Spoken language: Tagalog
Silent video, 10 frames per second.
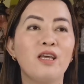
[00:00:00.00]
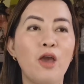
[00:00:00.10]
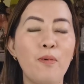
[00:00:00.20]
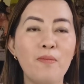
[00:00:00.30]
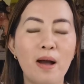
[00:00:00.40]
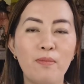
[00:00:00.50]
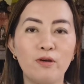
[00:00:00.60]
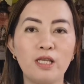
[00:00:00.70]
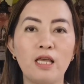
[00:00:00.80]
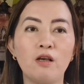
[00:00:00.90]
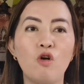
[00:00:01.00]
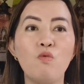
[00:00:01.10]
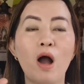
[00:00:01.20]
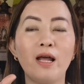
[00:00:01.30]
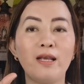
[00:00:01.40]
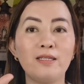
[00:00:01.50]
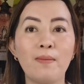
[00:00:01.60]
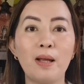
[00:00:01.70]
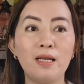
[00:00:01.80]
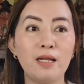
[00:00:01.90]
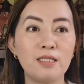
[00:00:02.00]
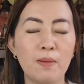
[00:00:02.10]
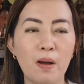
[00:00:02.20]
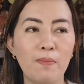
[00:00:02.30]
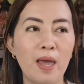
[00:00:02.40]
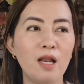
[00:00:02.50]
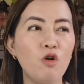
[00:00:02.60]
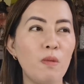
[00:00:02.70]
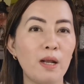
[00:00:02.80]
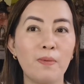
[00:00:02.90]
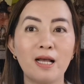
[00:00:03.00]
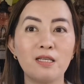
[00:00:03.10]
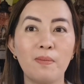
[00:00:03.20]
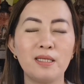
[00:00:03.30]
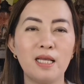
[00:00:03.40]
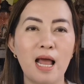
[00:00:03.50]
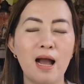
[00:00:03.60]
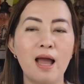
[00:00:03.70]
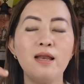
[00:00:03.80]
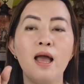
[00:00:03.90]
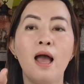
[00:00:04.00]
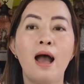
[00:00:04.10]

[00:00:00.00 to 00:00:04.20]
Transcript: Ngayon po mga bossing, kumuha ka ng isang malinis na papel, humarap ka sa may silangan.